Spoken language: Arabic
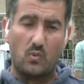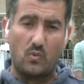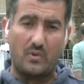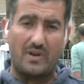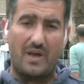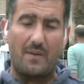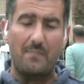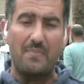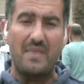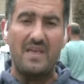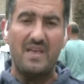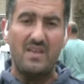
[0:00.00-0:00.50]

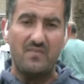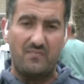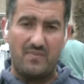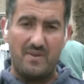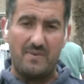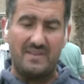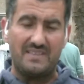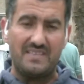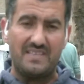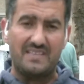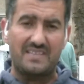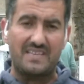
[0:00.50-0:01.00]
هنا في
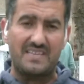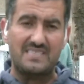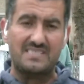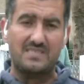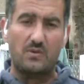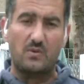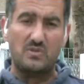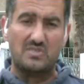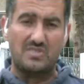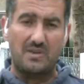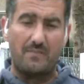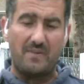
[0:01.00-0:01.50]
مدينة غزة
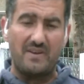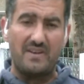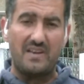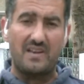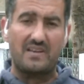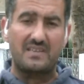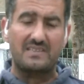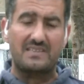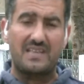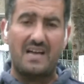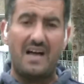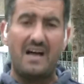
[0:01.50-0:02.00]
والشمالية
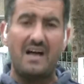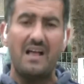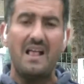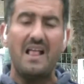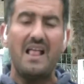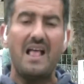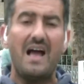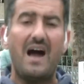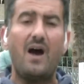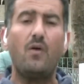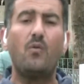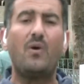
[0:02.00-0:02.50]
القطاع
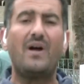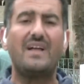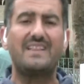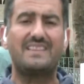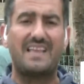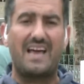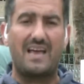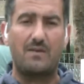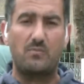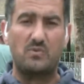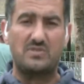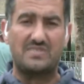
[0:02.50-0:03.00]
أو
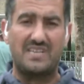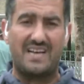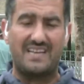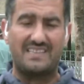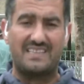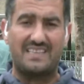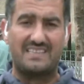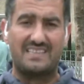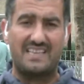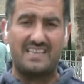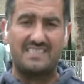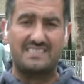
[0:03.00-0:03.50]
حتى
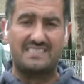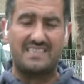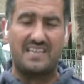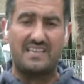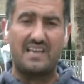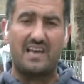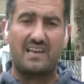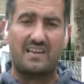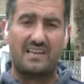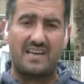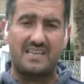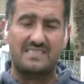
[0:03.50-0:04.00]
المساعدات
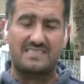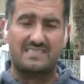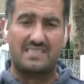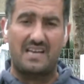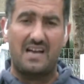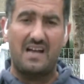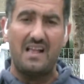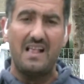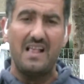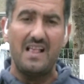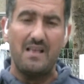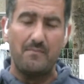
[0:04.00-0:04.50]
الإنسانية
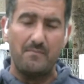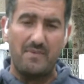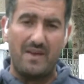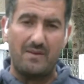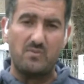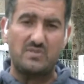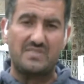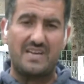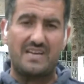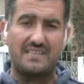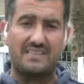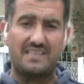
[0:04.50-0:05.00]
الخاصة
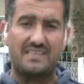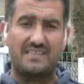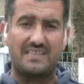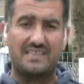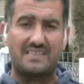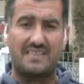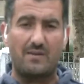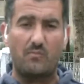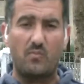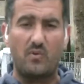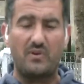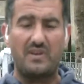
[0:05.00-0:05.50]
بالمساعدات
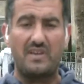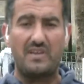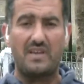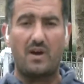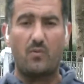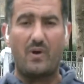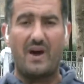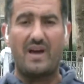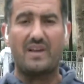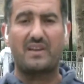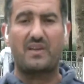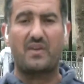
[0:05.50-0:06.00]
التموينية
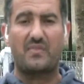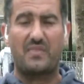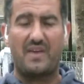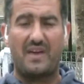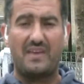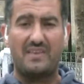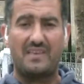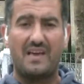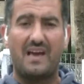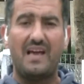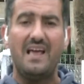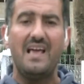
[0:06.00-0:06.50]

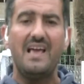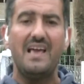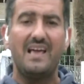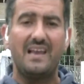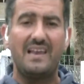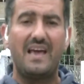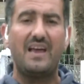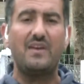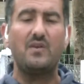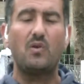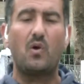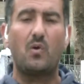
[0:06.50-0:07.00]
والغذائية
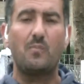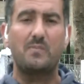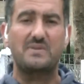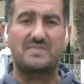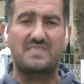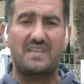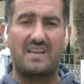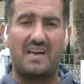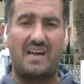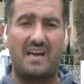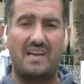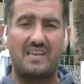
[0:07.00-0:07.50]
لأنه لأنهم
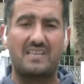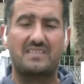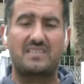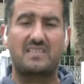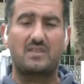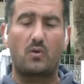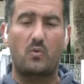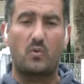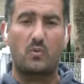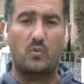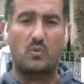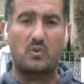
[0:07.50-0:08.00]
بصراحة
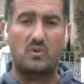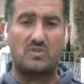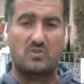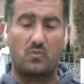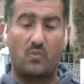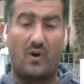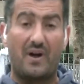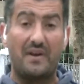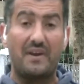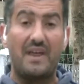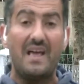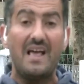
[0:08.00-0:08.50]
يتضورون
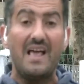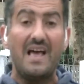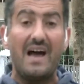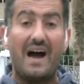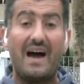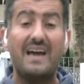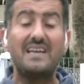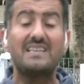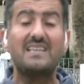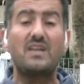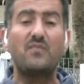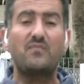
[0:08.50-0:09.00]
جوعا
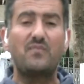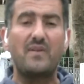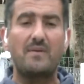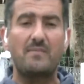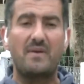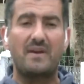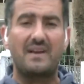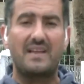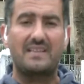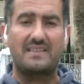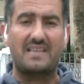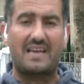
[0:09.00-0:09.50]
أيضا في
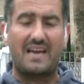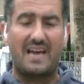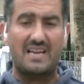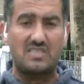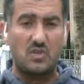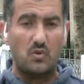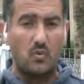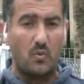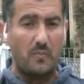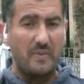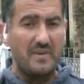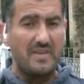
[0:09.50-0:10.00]
المناطق
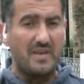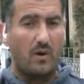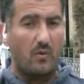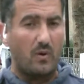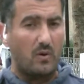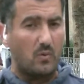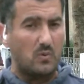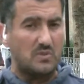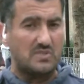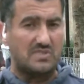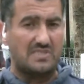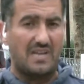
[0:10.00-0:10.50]
الجنوبية
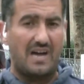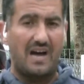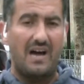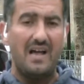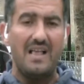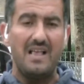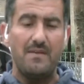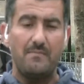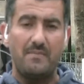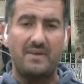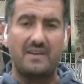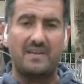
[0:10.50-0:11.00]
والوسطى
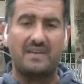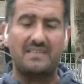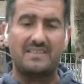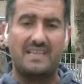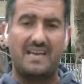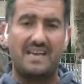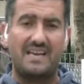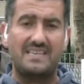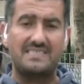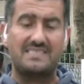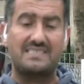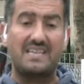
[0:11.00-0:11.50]
من
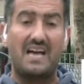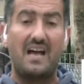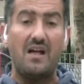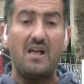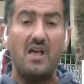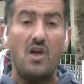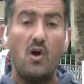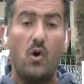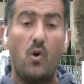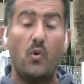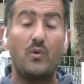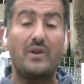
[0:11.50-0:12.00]
قطاع غزة
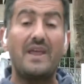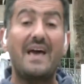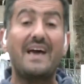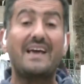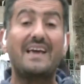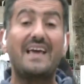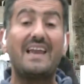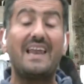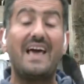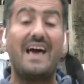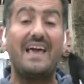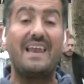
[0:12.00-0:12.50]

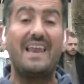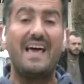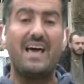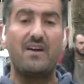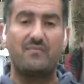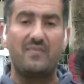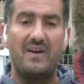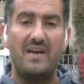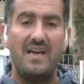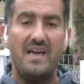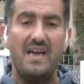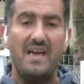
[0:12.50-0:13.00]
هناك الآلاف
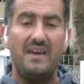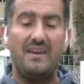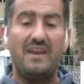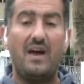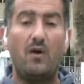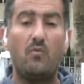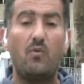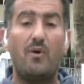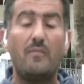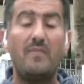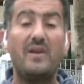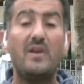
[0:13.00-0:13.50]

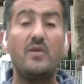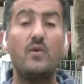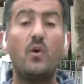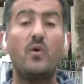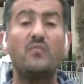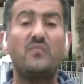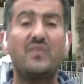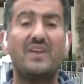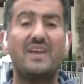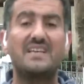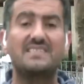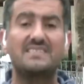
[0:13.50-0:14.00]
نحو مليون
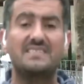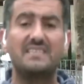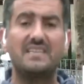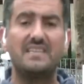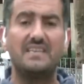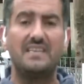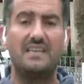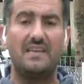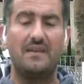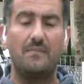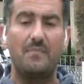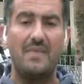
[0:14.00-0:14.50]

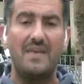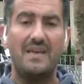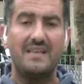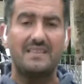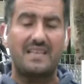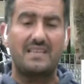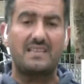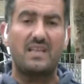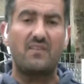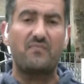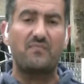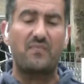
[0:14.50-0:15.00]
فلسطيني
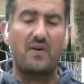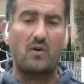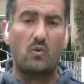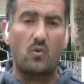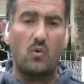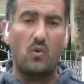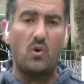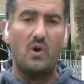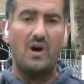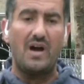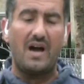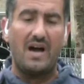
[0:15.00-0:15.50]

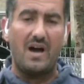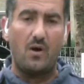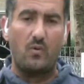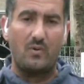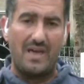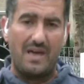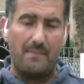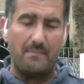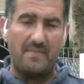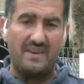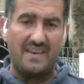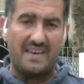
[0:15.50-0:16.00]
تدفقوا
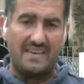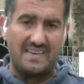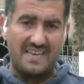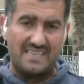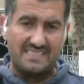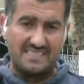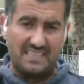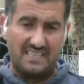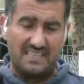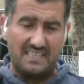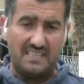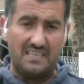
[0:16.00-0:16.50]
هؤلاء نعم من
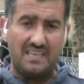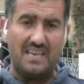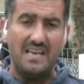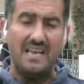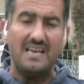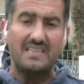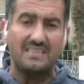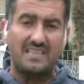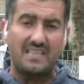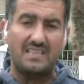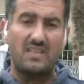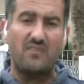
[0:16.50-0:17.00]
النازحين
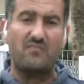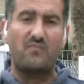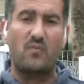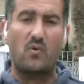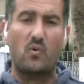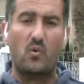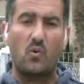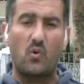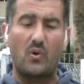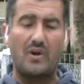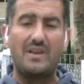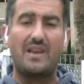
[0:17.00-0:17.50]

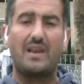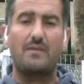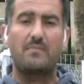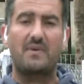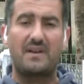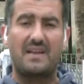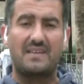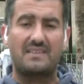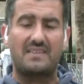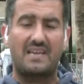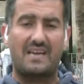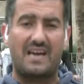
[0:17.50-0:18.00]
تدفقوا إلى
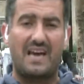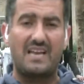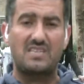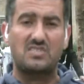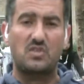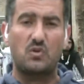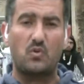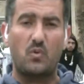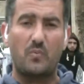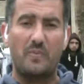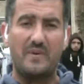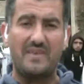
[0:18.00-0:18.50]
المناطق
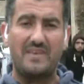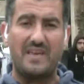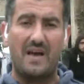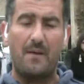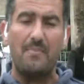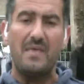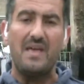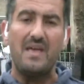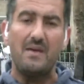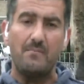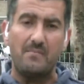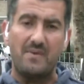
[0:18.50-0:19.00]
الجنوبية
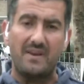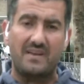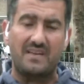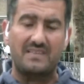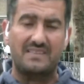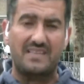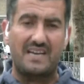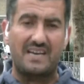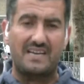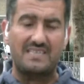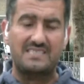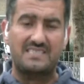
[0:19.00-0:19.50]
من
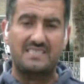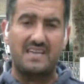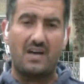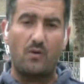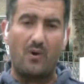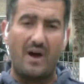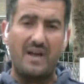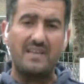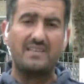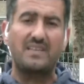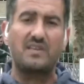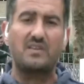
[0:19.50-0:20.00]
قطاع غزة
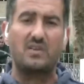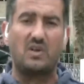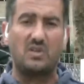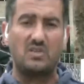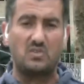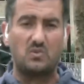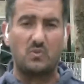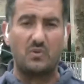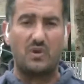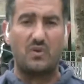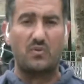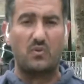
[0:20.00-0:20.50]
وأيضا
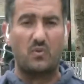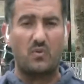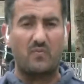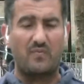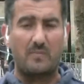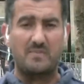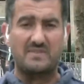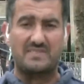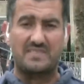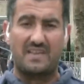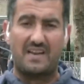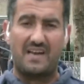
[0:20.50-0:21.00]
يعيشون ظروفا
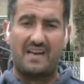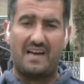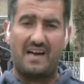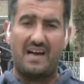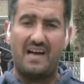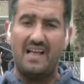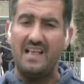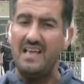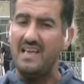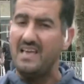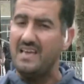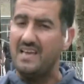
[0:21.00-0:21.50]

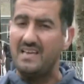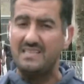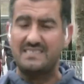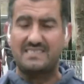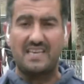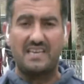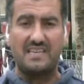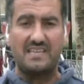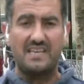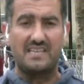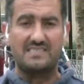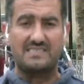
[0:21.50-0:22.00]
بصراحة
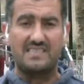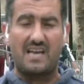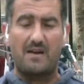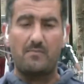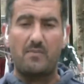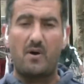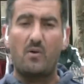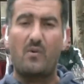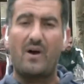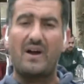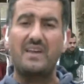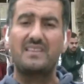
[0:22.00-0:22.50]
إنسانية
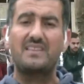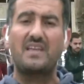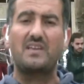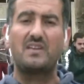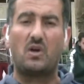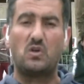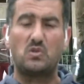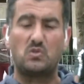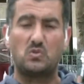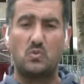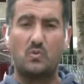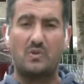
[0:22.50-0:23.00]
صعبة وأيضا
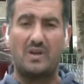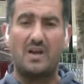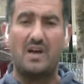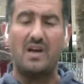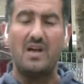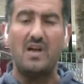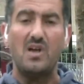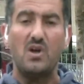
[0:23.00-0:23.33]
يعيشون